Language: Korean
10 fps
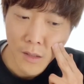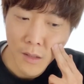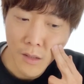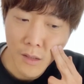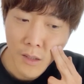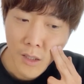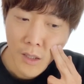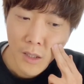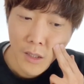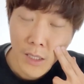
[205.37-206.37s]
그
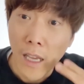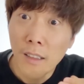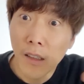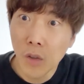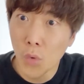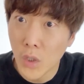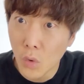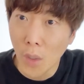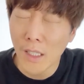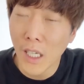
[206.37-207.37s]
텍스트
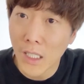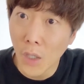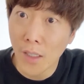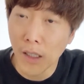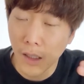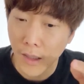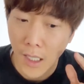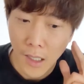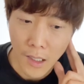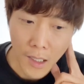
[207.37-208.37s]
위주로 왔다 갔다 왔다
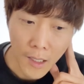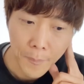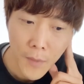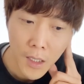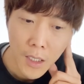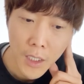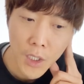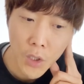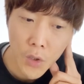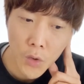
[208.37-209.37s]
갔다 하다가
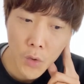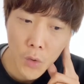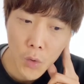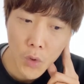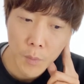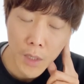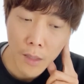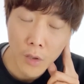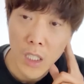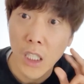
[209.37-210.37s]
2000년도쯤
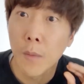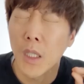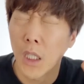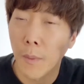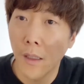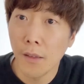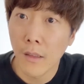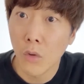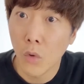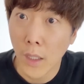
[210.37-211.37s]
돼서 이제 이미지
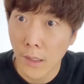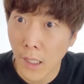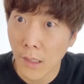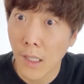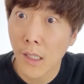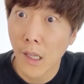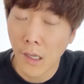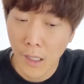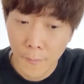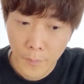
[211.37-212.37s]
베이스로 왔다 갔다
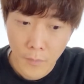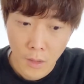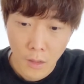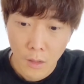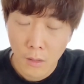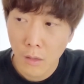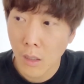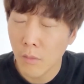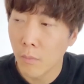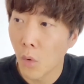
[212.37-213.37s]
하다가
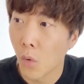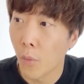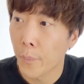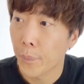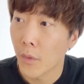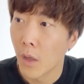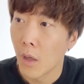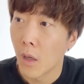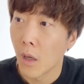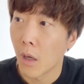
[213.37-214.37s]
그때는 뭐
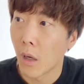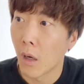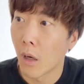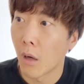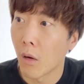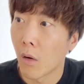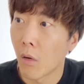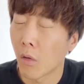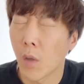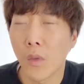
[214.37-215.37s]
아,
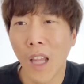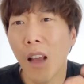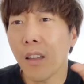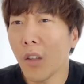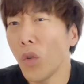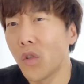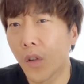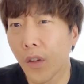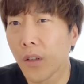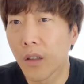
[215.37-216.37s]
어떻게 보면 텍스트
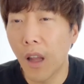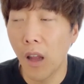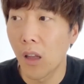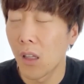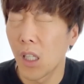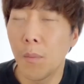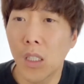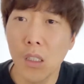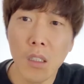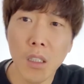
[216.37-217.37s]
위주였었는데
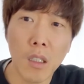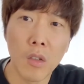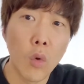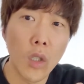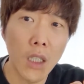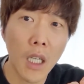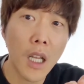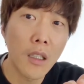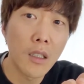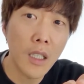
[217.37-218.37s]
이미지들이 이제 들어오기
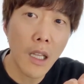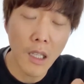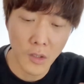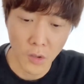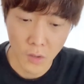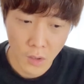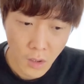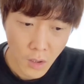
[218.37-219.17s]
시작한 찰나죠.